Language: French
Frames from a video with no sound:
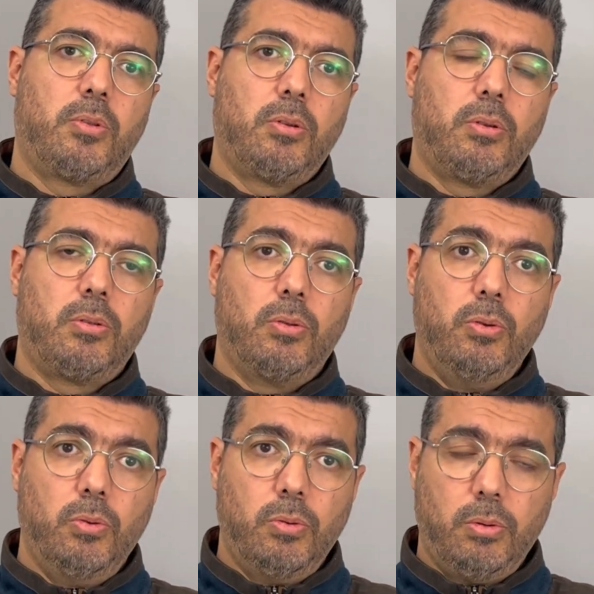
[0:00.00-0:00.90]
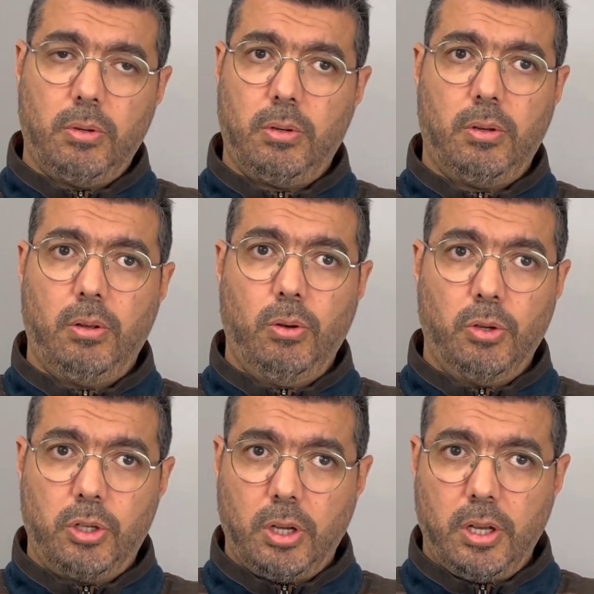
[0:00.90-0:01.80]
de nous euh, le
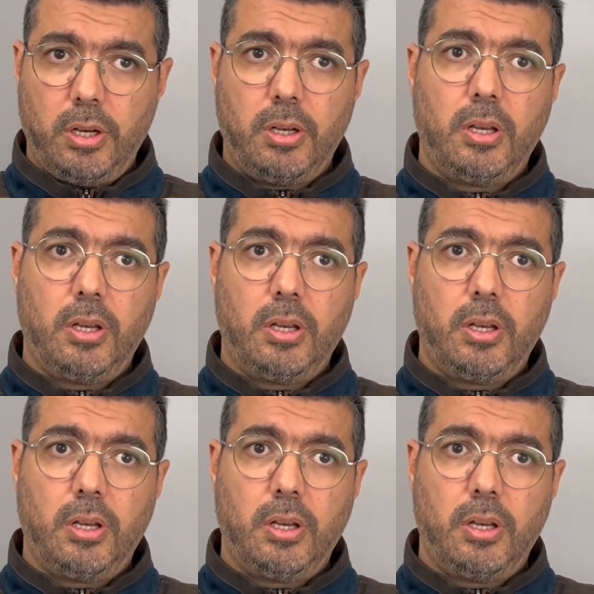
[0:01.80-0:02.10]
jeûne,